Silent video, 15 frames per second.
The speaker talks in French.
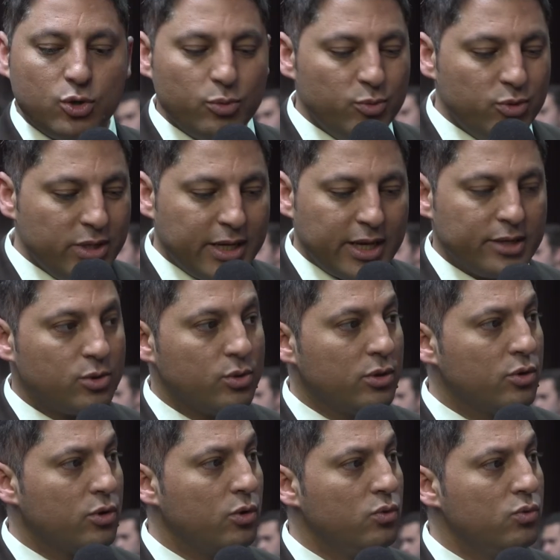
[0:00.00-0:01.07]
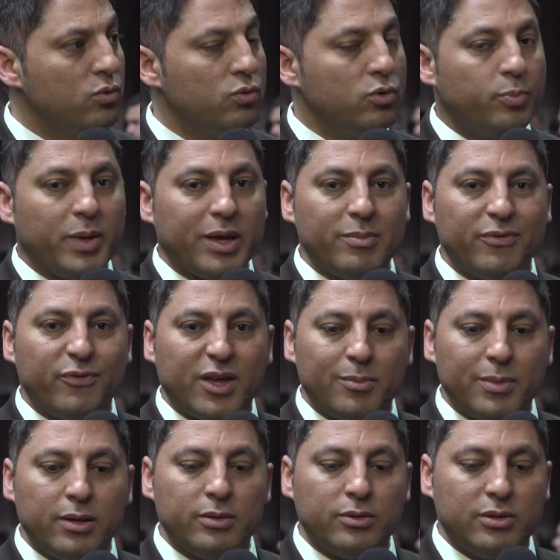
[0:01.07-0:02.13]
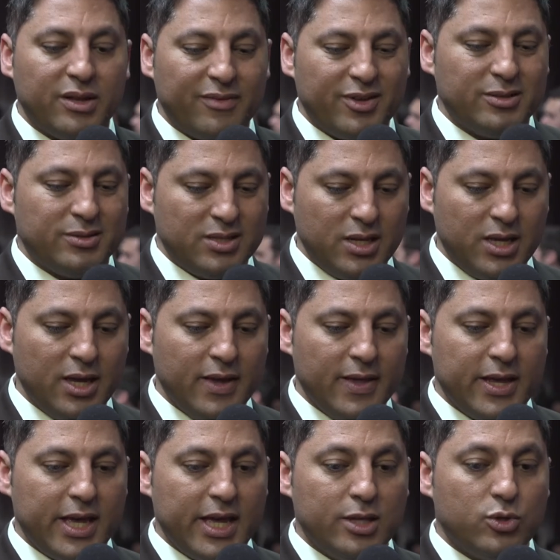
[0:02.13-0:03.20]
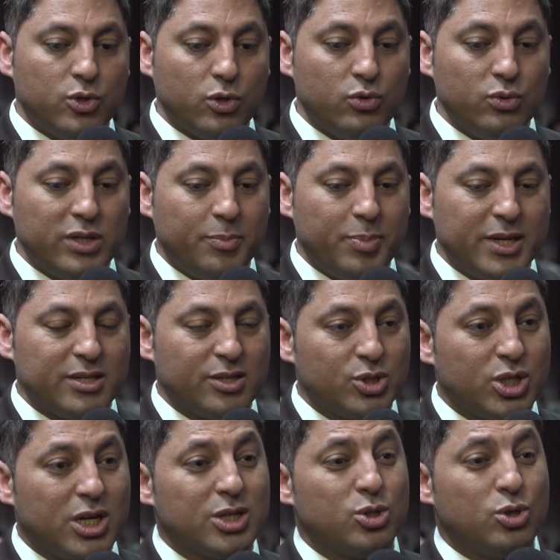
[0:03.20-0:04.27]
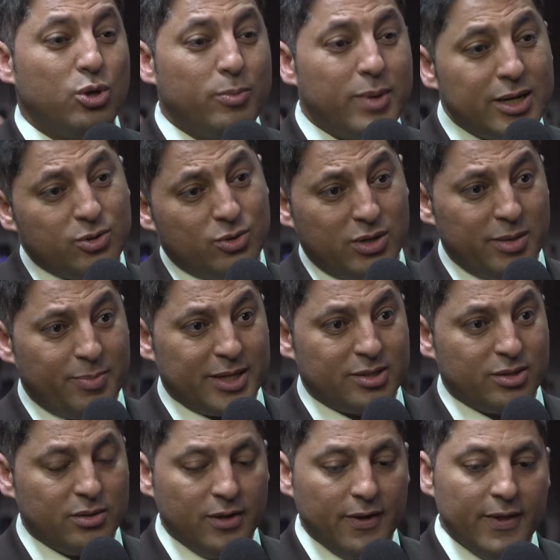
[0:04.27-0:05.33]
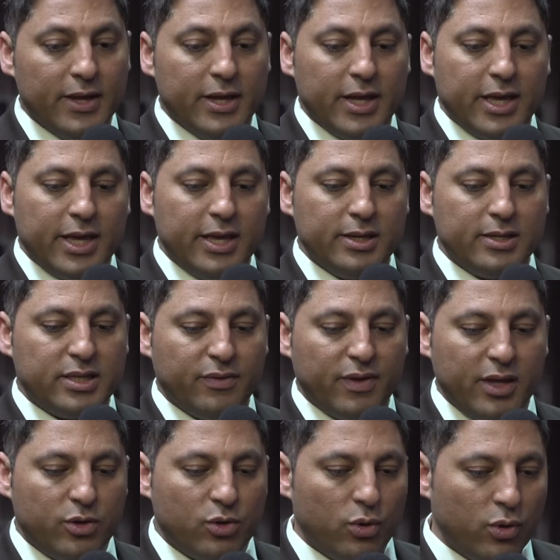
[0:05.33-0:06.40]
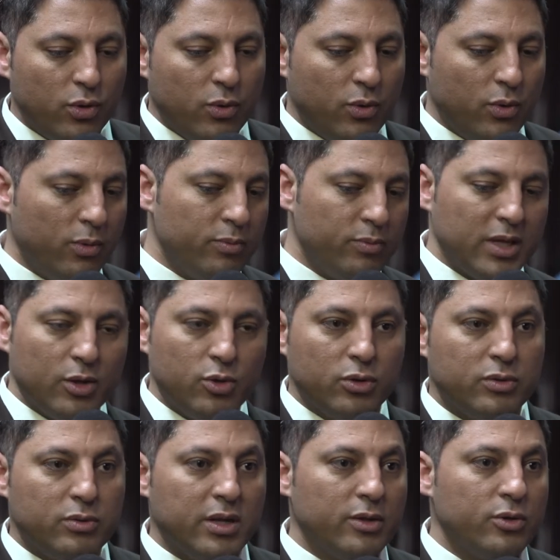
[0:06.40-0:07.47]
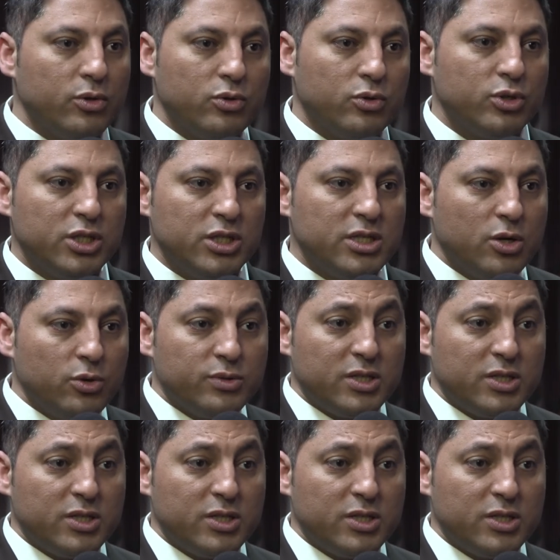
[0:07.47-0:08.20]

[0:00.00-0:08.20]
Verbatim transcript: communication entre nous nous permet vraiment d'avancer et surtout des prises en charge globales sur les patients. Et c'est vrai que dans notre, dans notre quotidien, on